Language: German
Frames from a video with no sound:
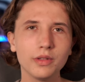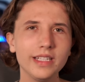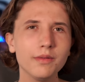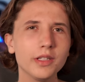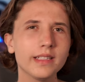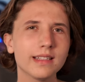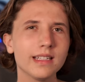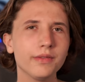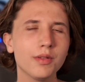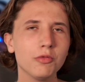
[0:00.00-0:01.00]
Und hier würde ich
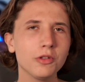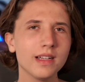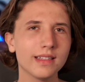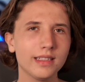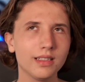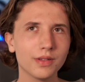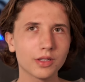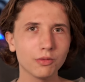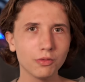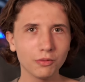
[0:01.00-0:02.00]
tatsächlich vermuten, dass die
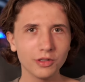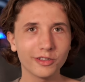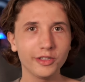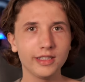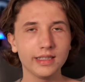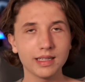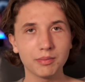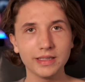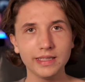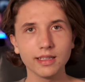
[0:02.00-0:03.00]
Situation unterschiedlich
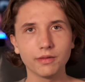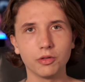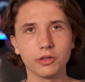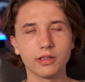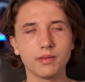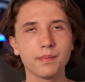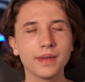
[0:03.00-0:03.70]
interpretiert wurde.